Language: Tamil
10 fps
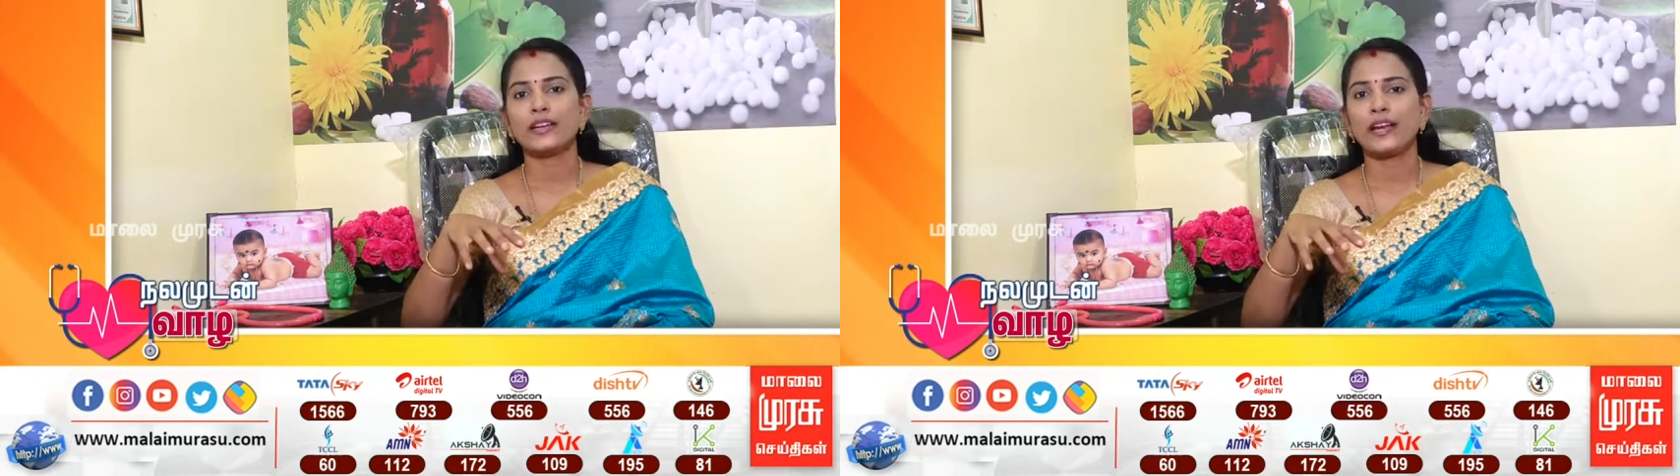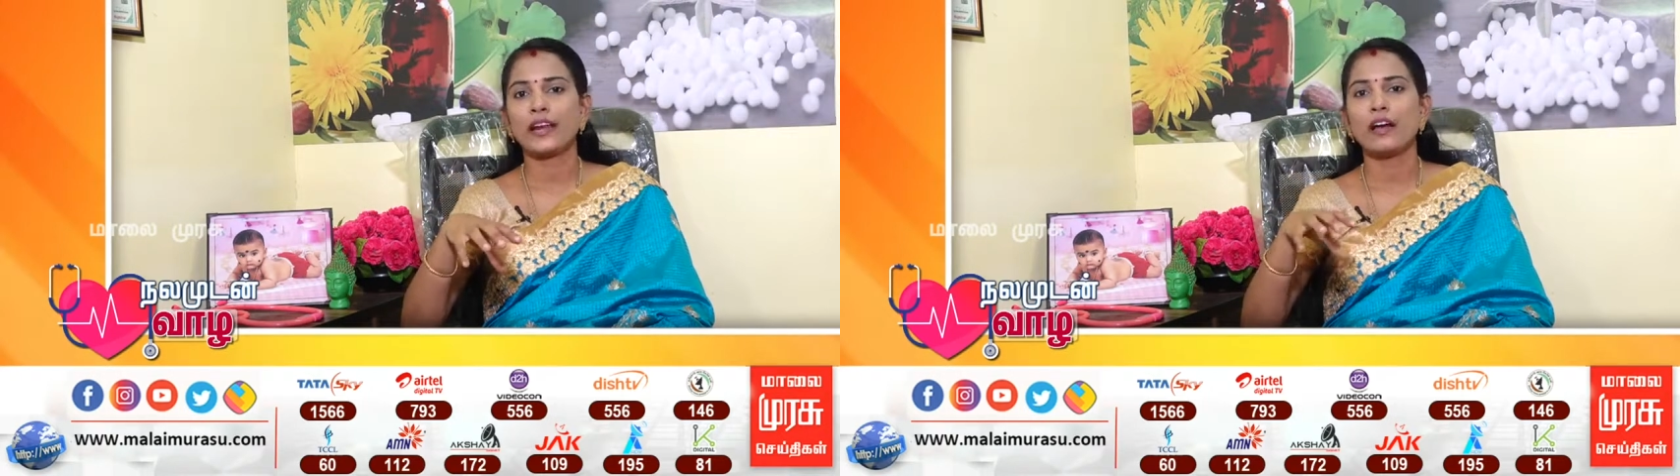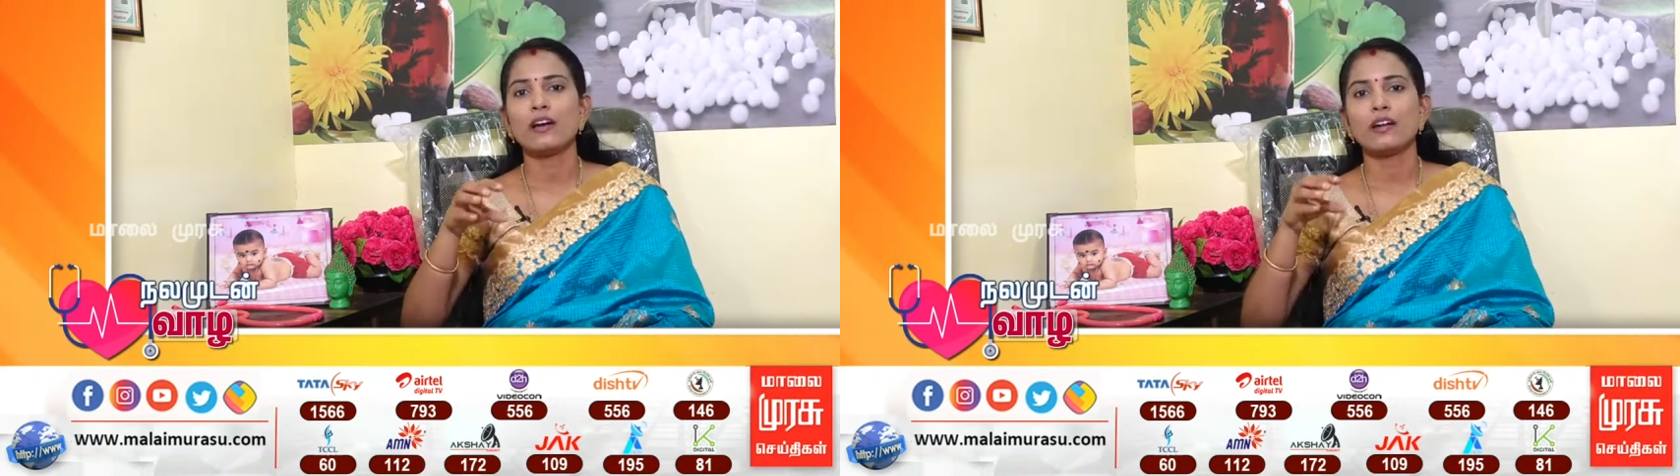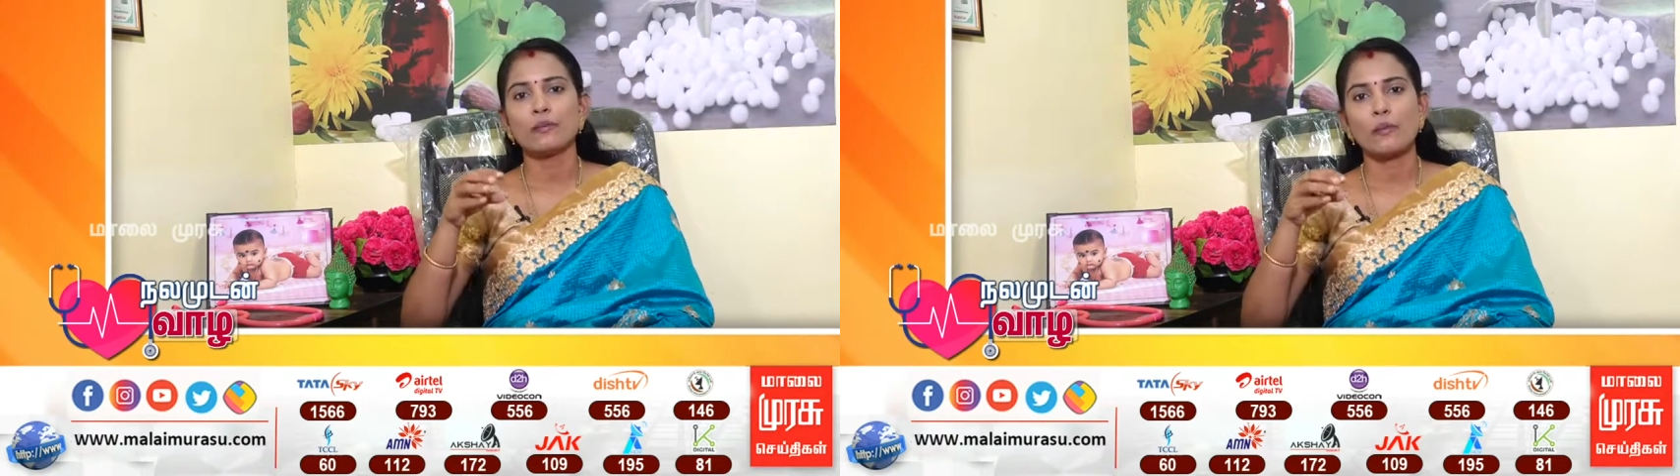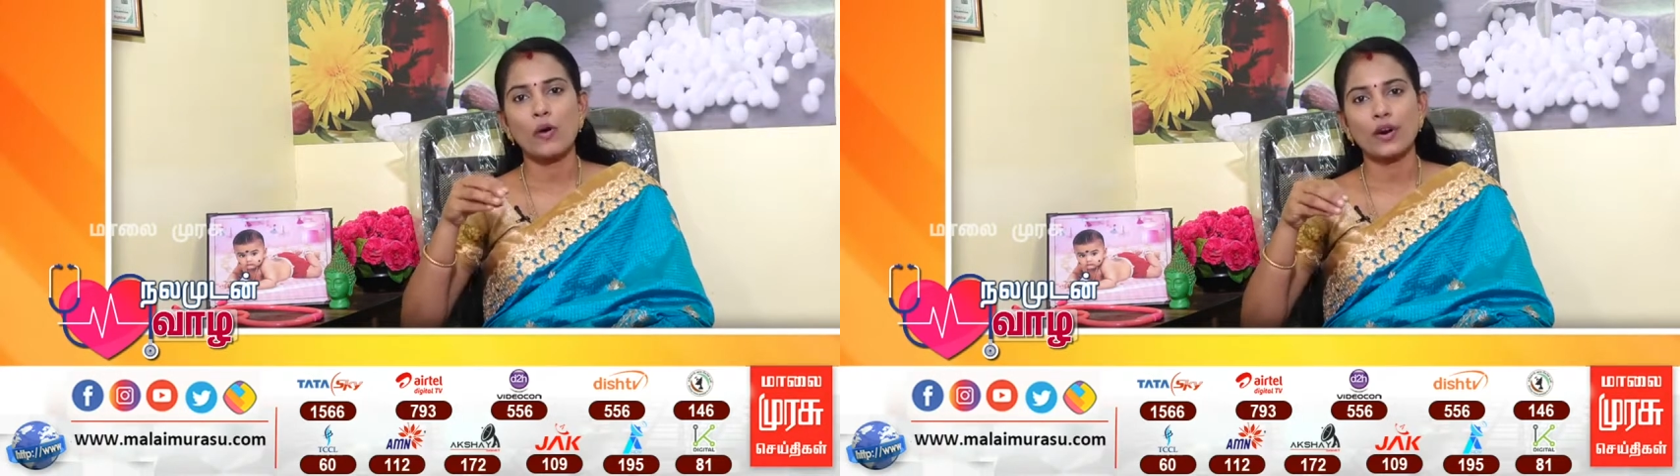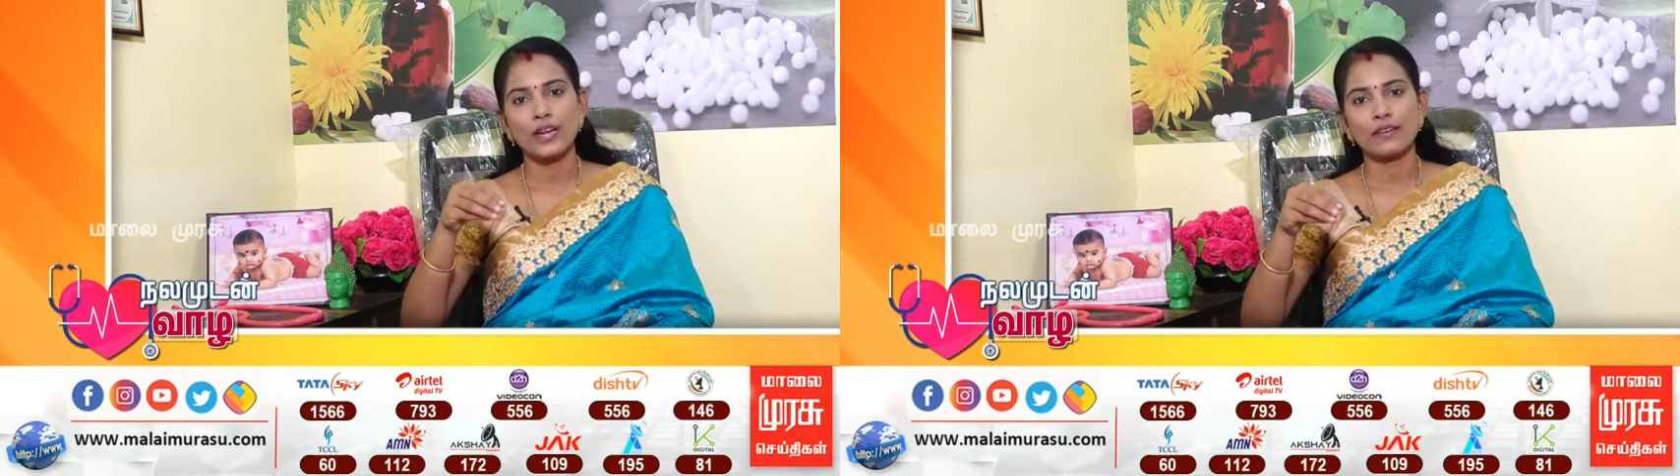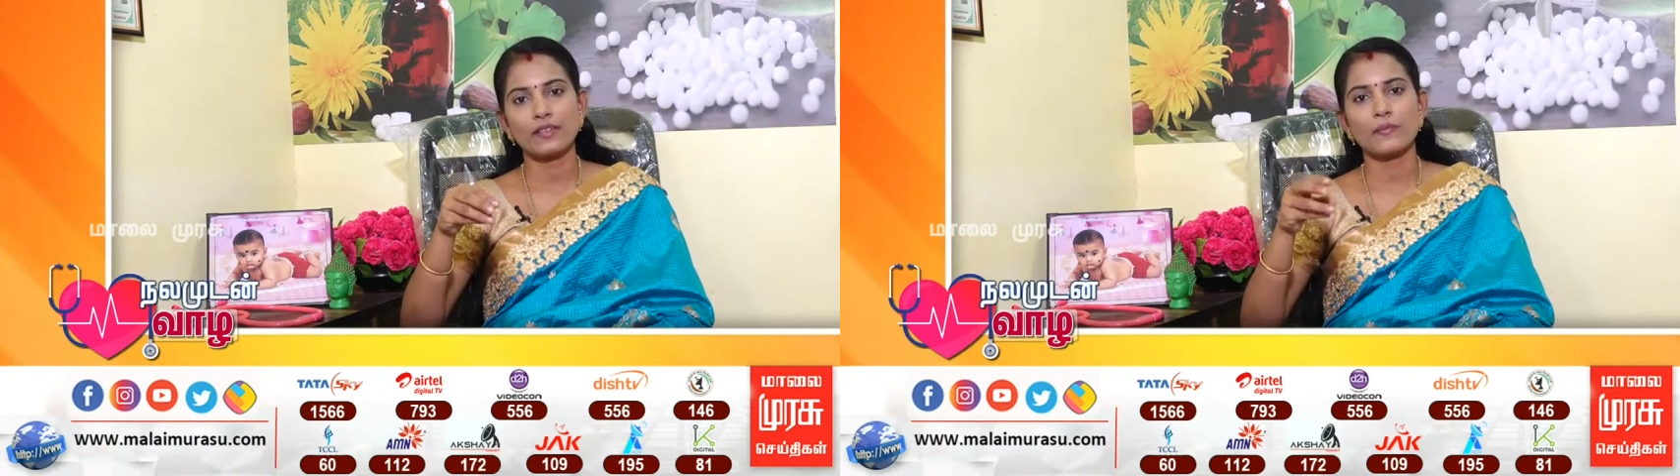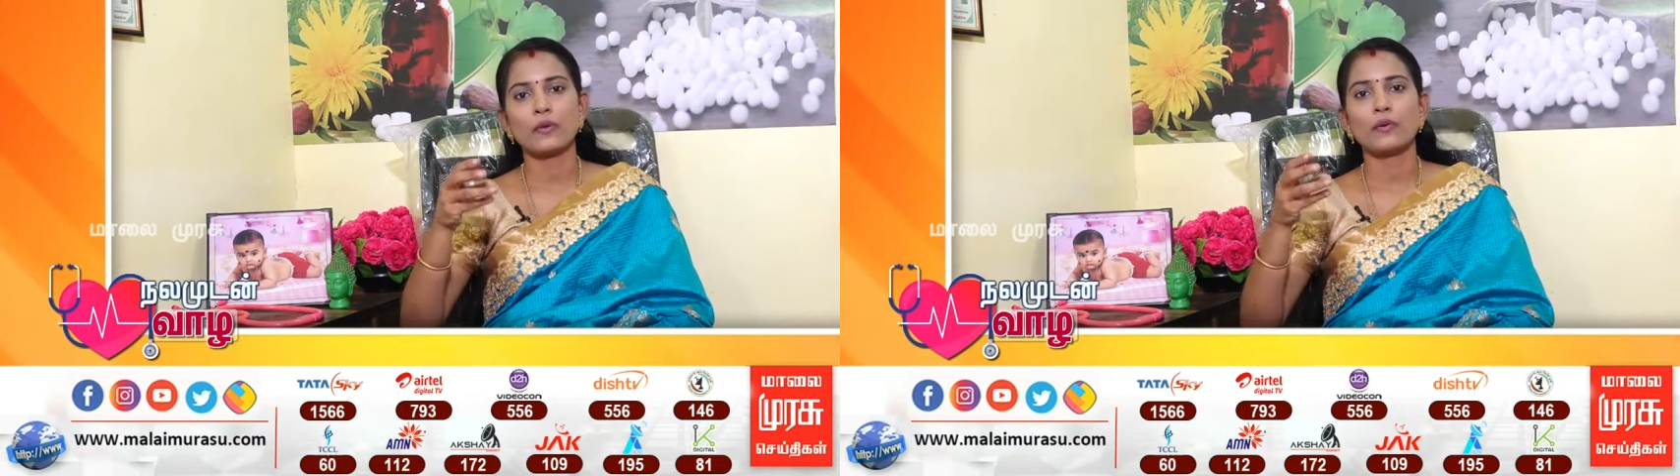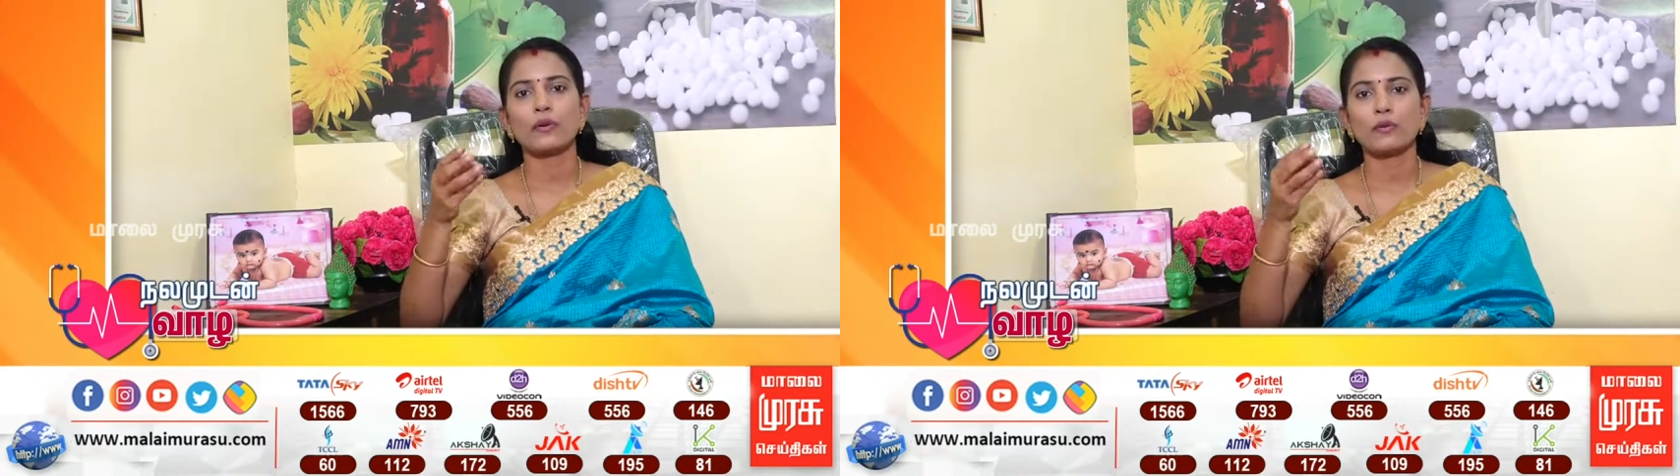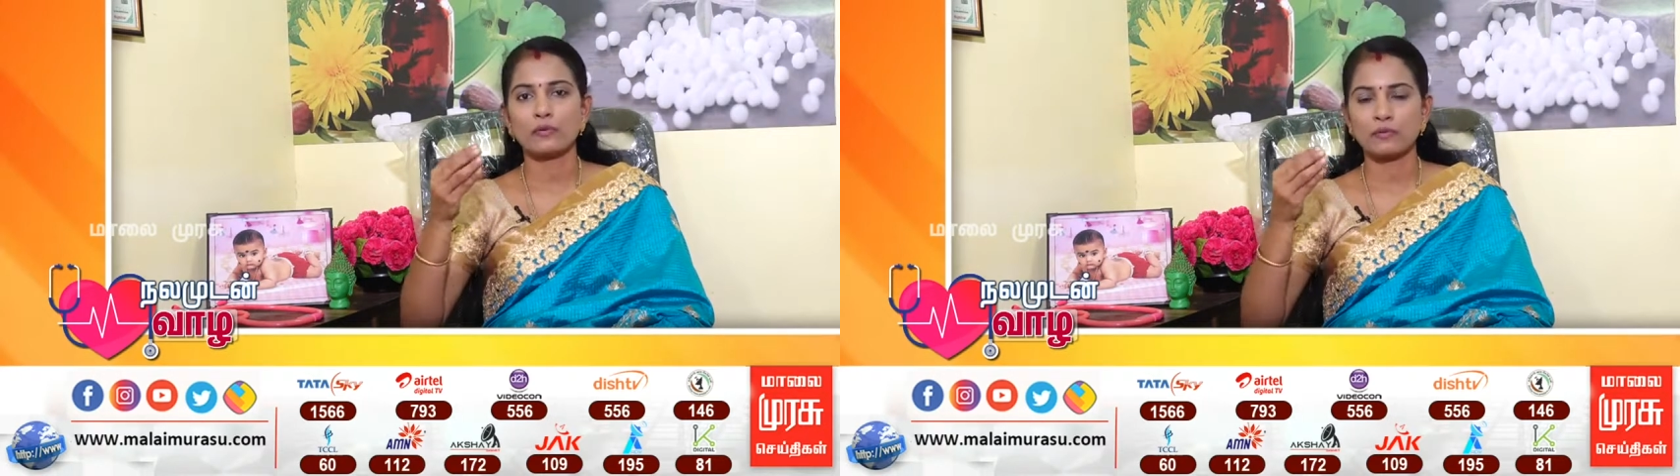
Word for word: இருக்குது இல்லைங்களா நம்ம பாடியில் வந்து இப்போ ஒரு